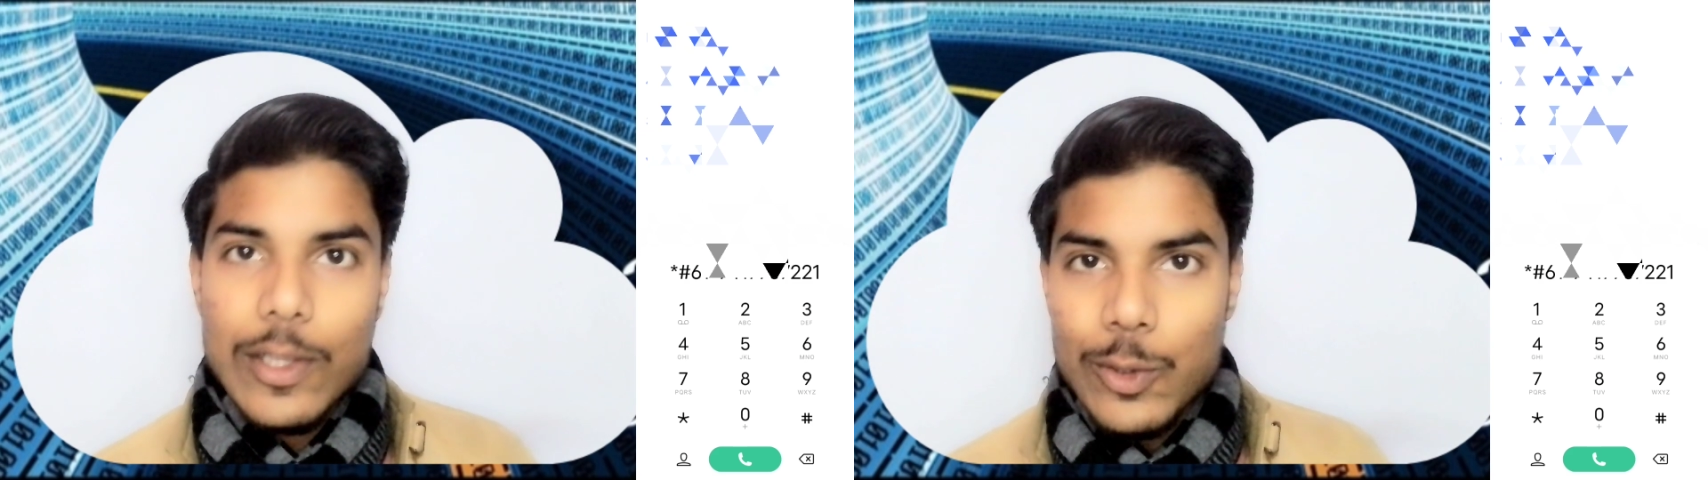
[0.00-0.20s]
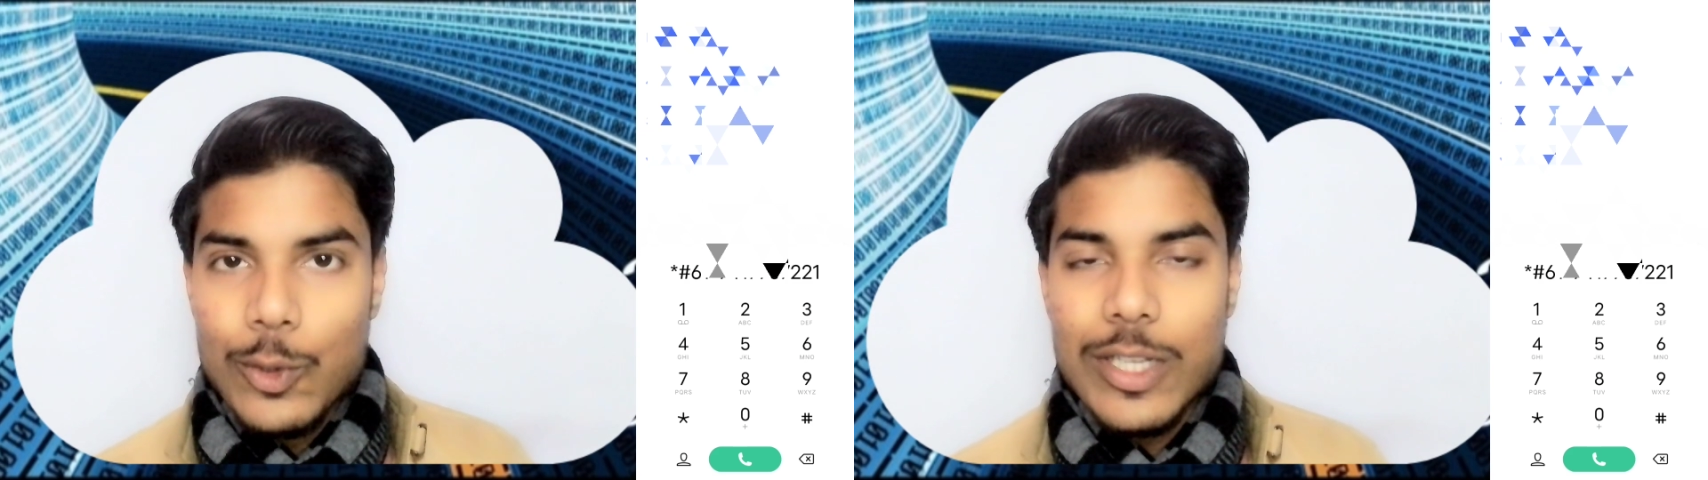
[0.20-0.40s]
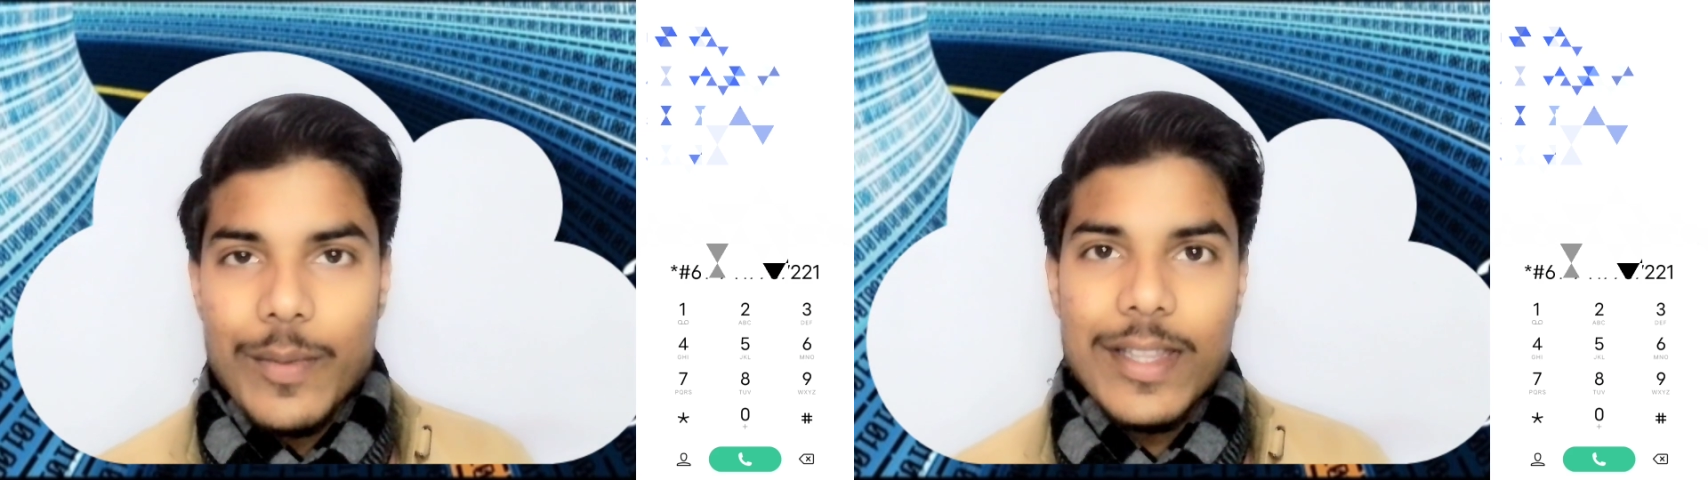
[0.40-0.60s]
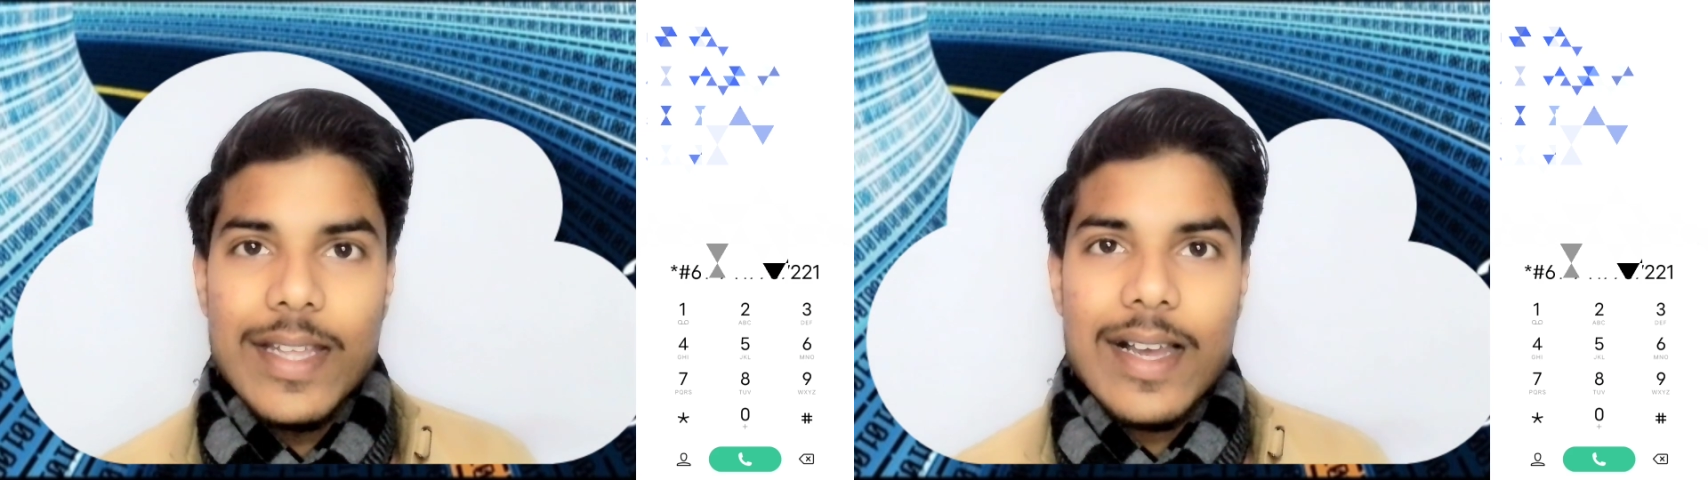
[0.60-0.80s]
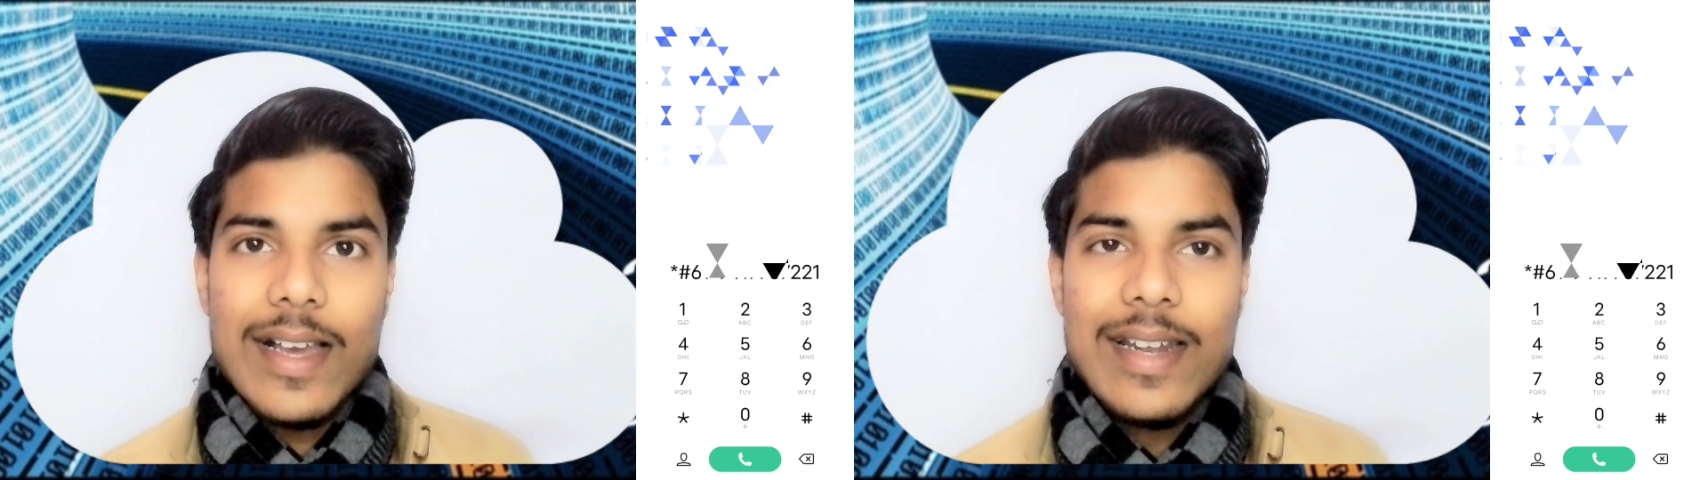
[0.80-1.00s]
दूसरे बंदे
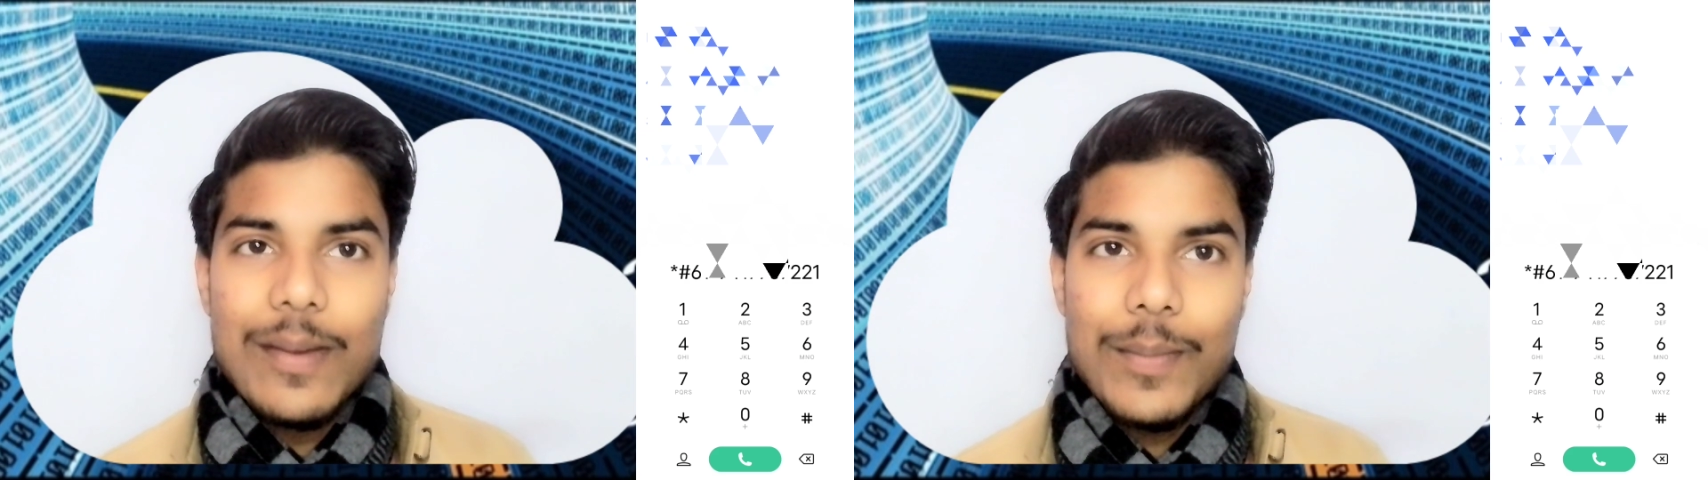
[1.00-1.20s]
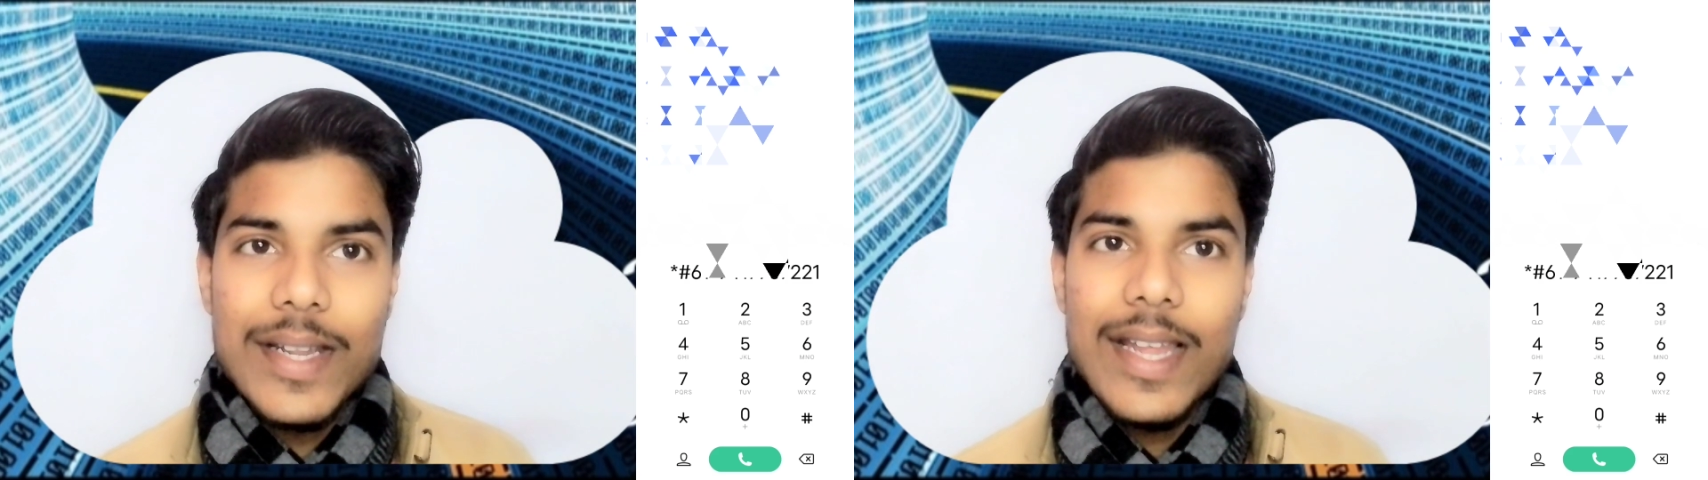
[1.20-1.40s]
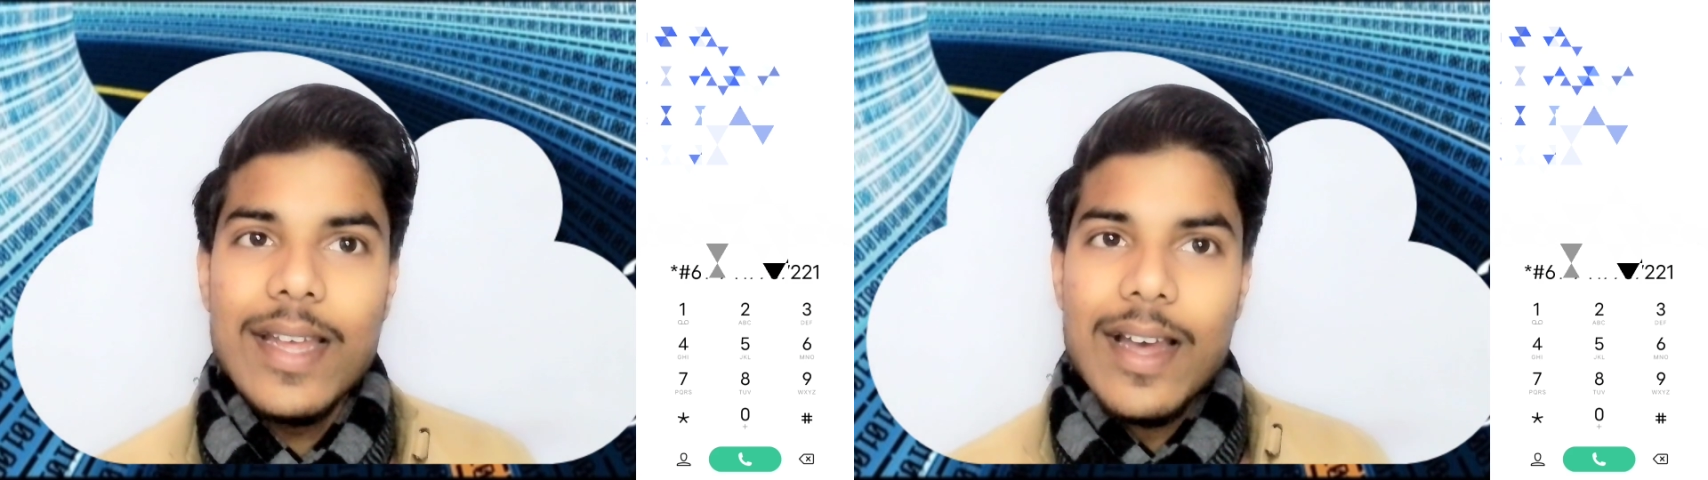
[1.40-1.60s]
का नंबर है